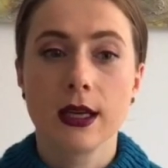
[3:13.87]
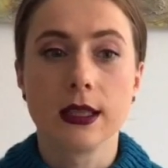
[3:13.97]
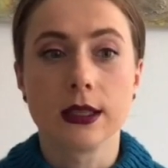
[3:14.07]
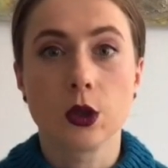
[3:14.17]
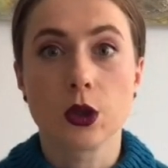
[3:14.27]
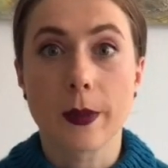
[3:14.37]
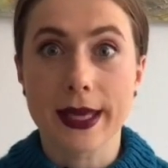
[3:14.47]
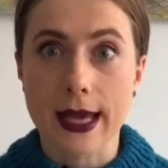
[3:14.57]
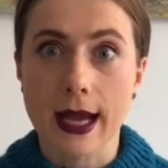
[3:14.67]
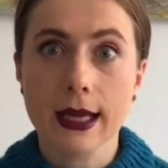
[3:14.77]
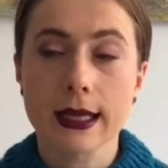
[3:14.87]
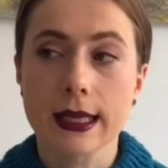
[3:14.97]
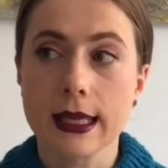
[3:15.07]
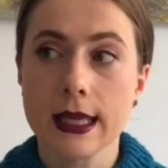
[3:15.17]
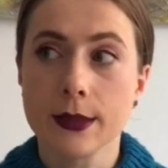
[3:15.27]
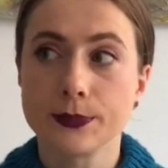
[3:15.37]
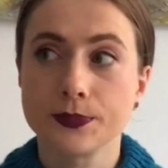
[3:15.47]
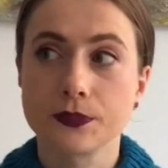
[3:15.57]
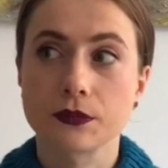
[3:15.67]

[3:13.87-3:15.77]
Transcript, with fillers: э, тот маяк, и...